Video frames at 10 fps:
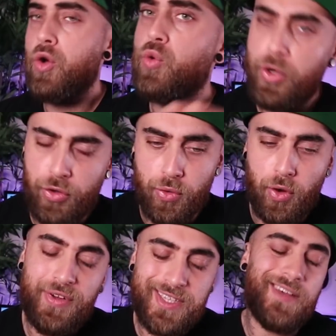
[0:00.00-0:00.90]
Quoique,
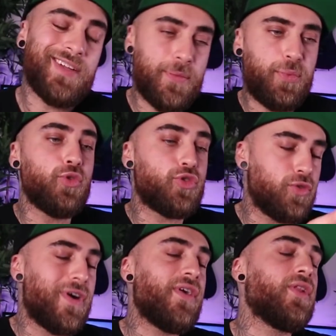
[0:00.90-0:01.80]
en fait, ça va dépendre de ce
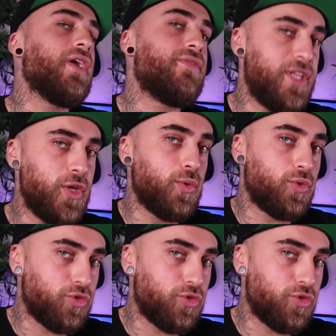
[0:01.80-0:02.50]
qu'on va voir dans la vidéo